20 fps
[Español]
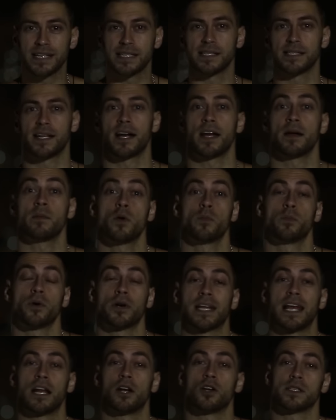extremo
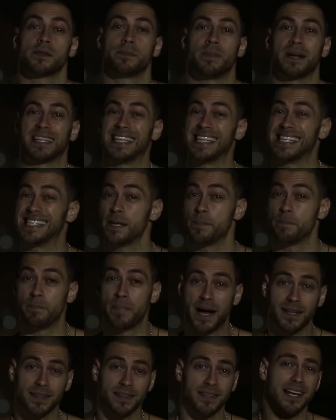porque los
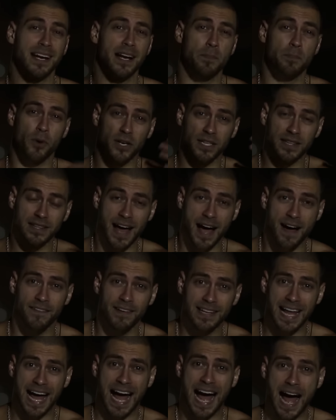participantes
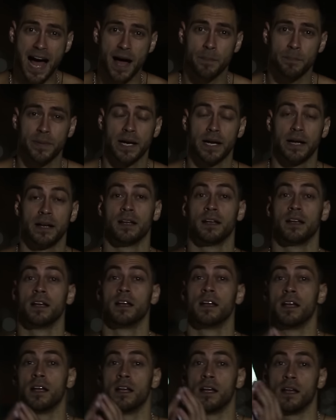reportaban hambre
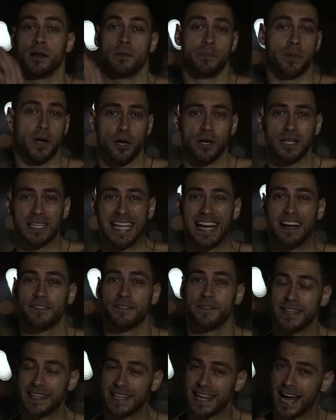pero en el
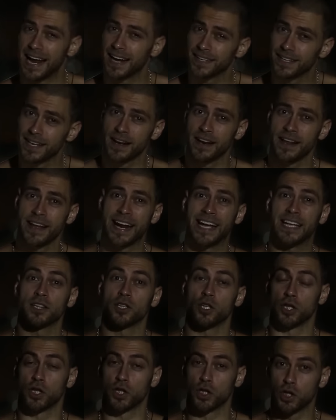final del
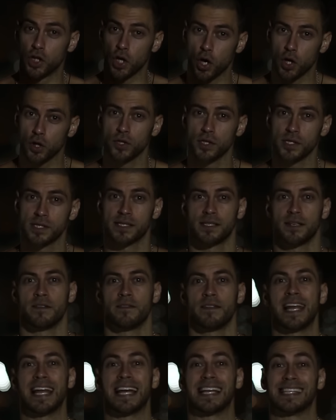reto todos
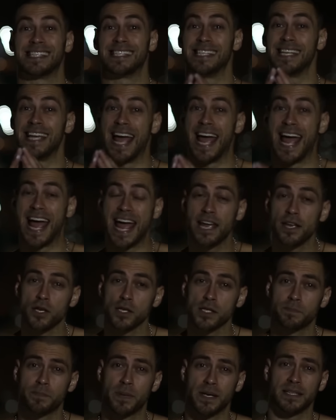sabrían si
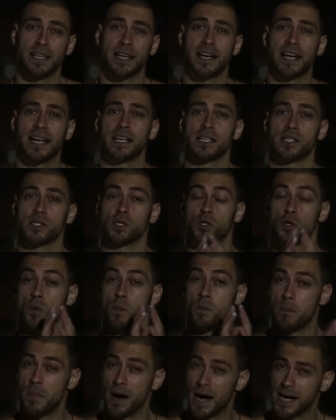ellos perderían su
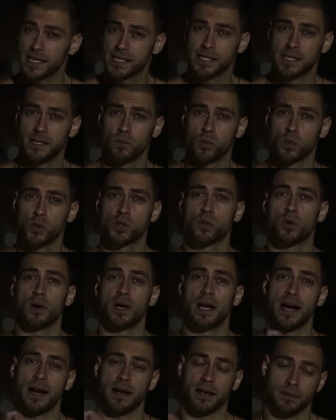masa
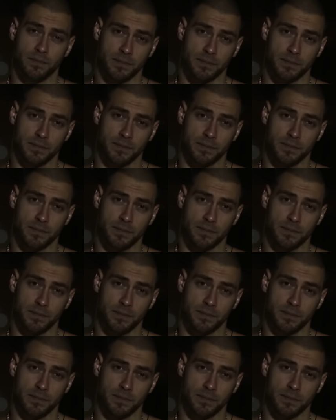muscular